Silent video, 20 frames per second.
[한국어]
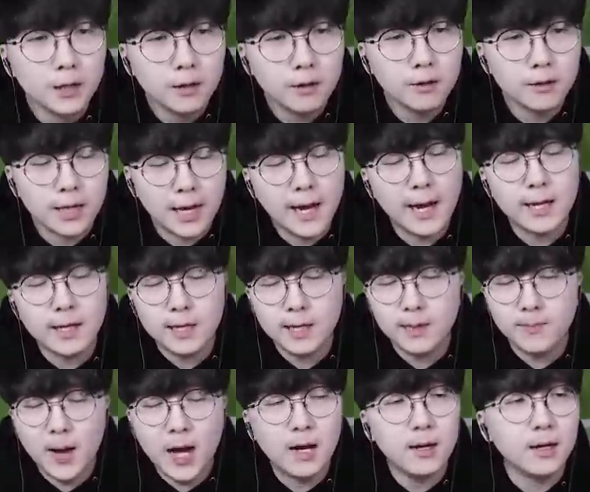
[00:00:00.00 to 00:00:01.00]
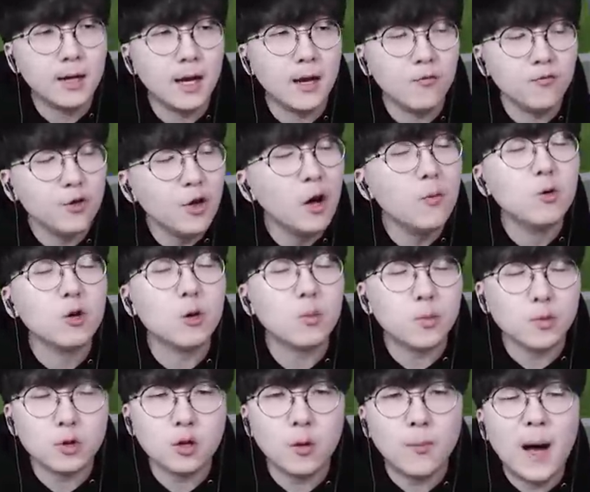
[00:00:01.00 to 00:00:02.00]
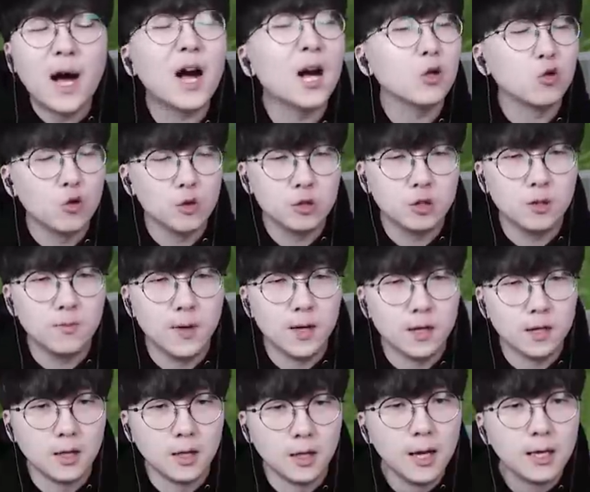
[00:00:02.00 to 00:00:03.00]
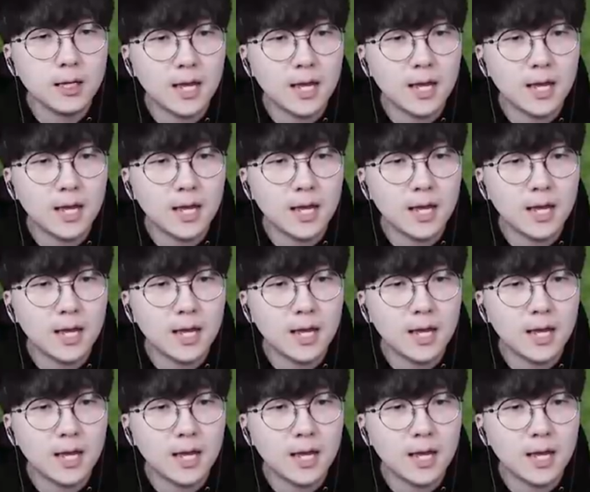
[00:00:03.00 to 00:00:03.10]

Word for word: 어, 내가 이 마을의 위험으로부터 막아줬으면은